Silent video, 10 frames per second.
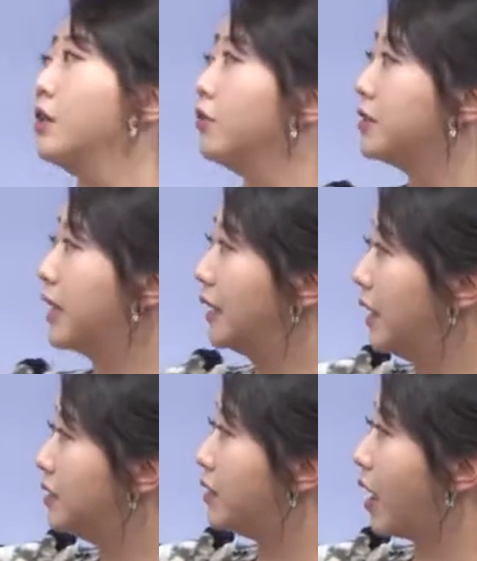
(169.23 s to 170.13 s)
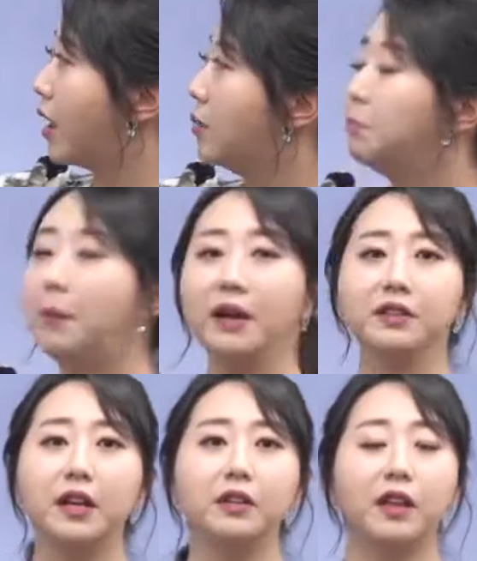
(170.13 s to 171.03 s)
싸다는데
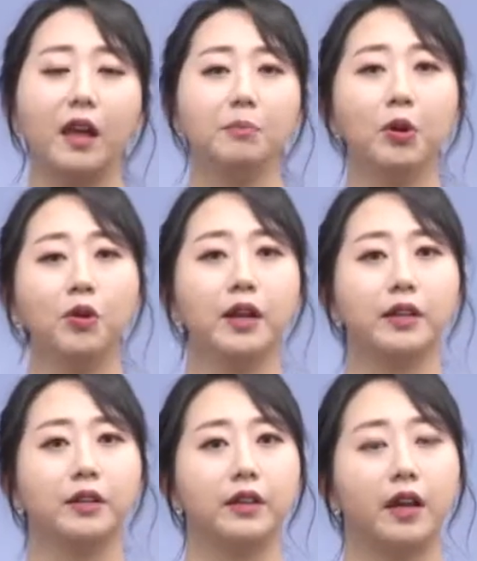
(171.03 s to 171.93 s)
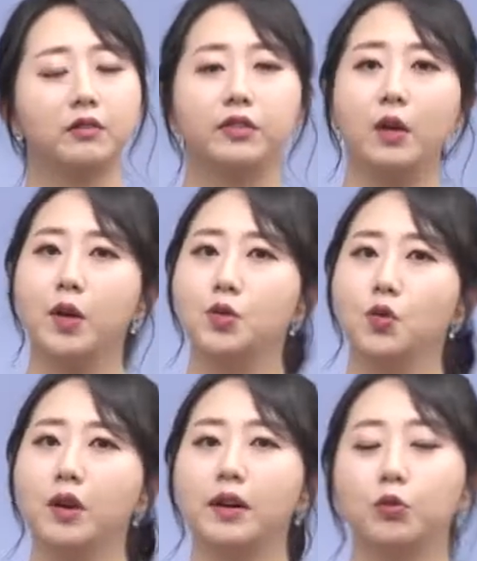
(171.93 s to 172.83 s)
빠르다는데 편리하다는데 그게 왜
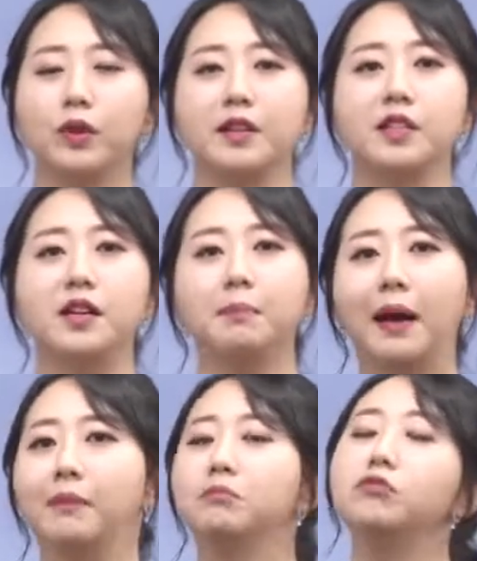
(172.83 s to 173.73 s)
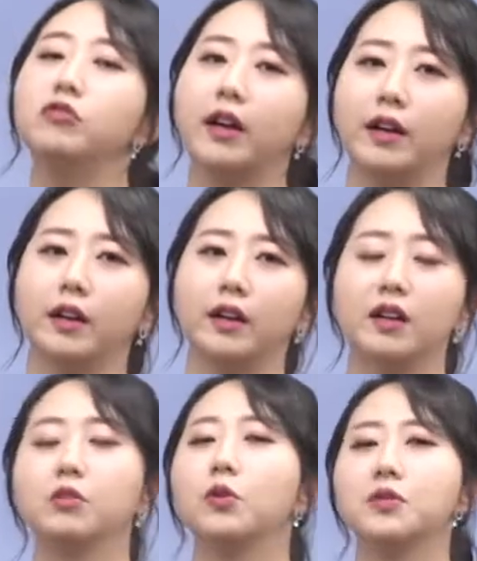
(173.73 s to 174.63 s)
좋아라고 다시 반문할
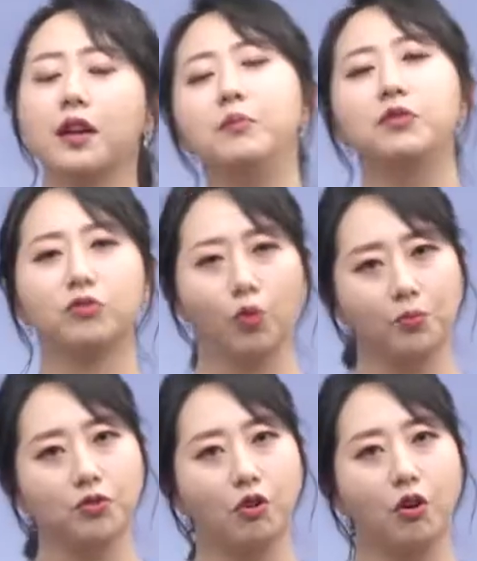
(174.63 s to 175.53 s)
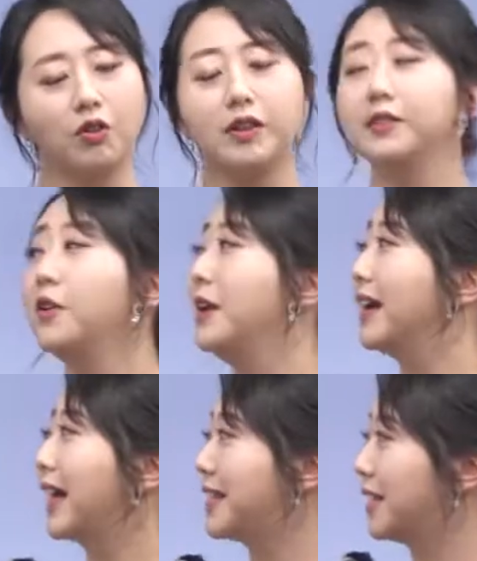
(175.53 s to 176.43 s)
그런 사람들은 없죠. 그래서
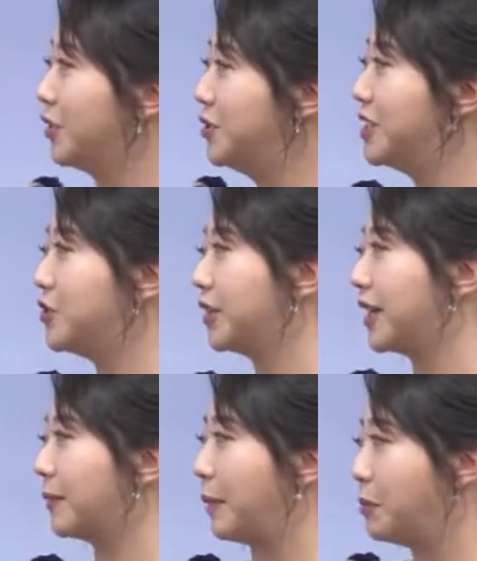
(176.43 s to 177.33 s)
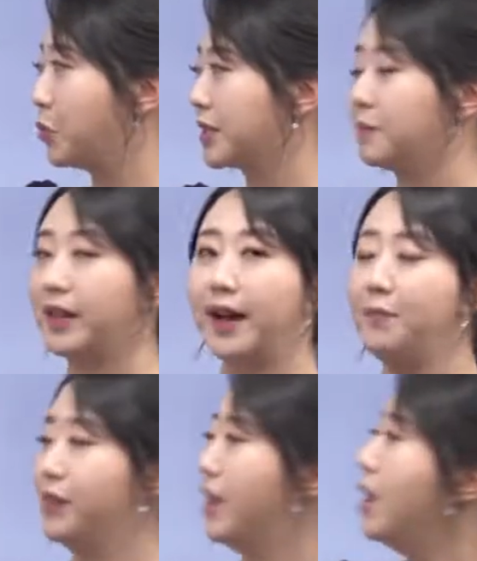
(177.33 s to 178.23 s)
가장 현실적인 대답 한번 보겠습니다.
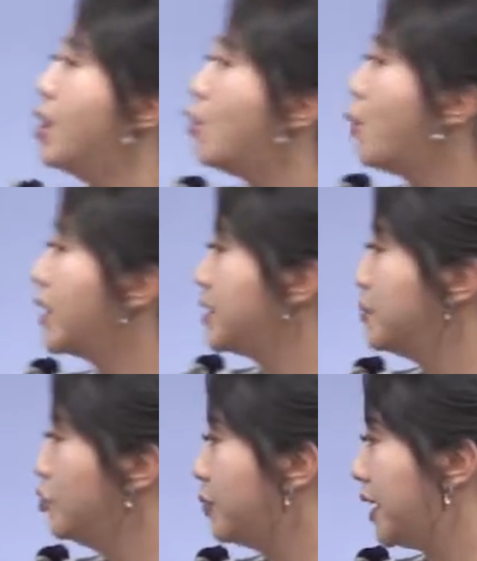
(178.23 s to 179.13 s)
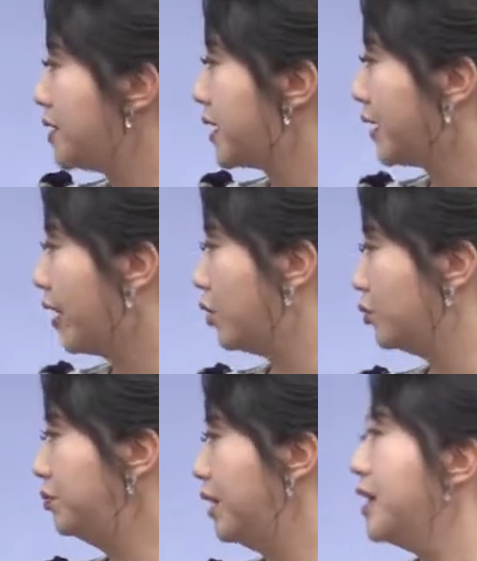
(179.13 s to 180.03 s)
Watching movies at
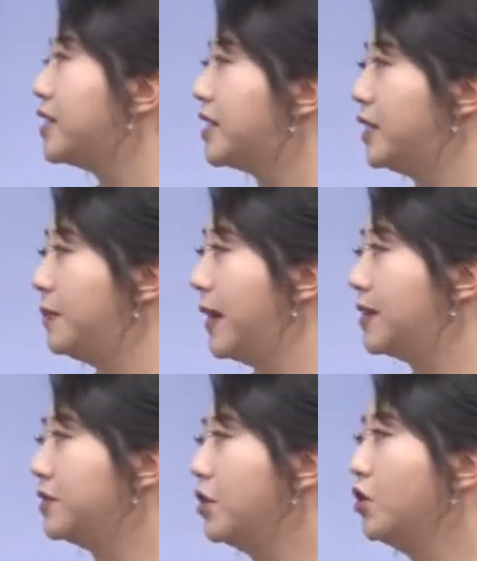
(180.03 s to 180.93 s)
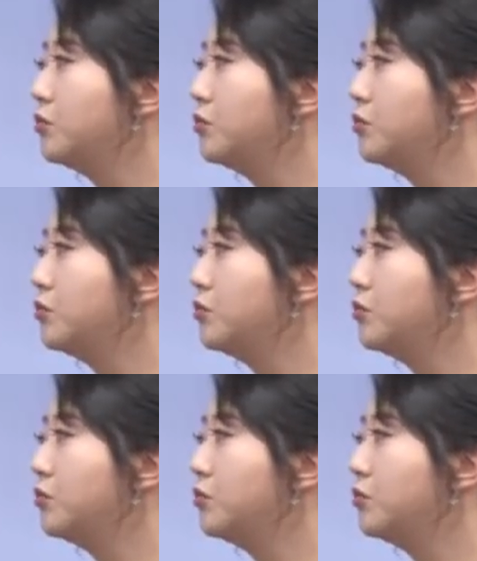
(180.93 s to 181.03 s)
home 집에서